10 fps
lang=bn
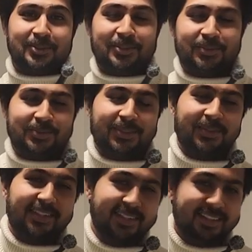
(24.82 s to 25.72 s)
আলাইকুম
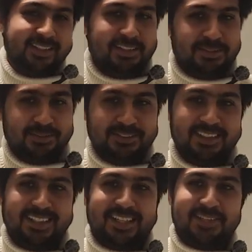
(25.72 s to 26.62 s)
সবাইকে কি
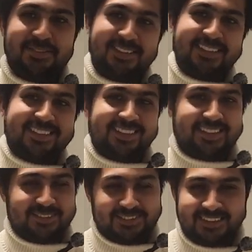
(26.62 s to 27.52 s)
অবস্থা কেমন আছেন
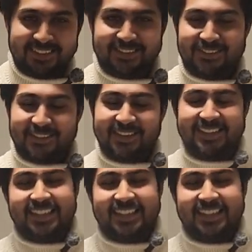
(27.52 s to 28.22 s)
আপনারা সবাই